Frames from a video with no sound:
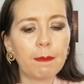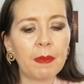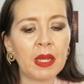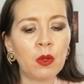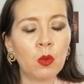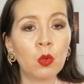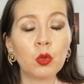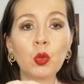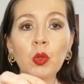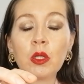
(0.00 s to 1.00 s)

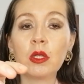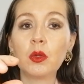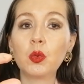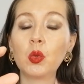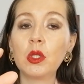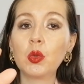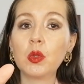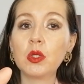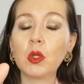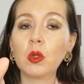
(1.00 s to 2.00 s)
pero tu, tu,
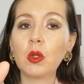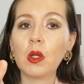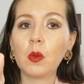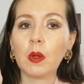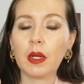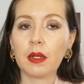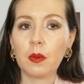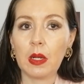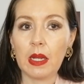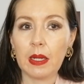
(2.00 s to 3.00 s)
intuición te lo va a
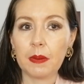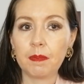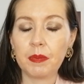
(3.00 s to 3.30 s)
revelar.